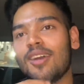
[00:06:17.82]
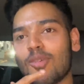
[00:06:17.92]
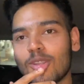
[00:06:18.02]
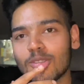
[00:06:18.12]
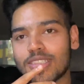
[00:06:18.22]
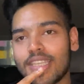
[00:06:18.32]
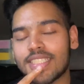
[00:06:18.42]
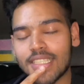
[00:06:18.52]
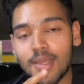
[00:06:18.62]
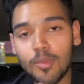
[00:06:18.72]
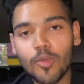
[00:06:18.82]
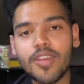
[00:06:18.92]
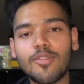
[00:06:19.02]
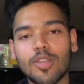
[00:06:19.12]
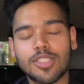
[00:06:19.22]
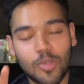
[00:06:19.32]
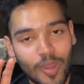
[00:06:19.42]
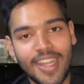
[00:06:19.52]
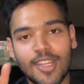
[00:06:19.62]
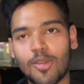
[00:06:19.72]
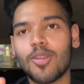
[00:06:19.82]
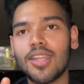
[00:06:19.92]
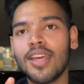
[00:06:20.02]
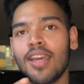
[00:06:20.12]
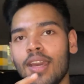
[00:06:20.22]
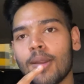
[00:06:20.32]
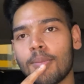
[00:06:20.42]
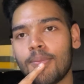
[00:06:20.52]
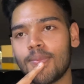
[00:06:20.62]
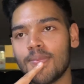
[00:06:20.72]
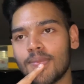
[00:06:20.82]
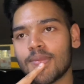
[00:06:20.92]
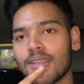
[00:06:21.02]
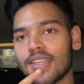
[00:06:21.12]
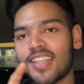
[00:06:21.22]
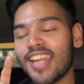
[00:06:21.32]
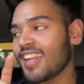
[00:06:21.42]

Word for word: आई वांट टू से इज की मूवी वाज क्वाइट गुड क्वाइट गुड इट वाज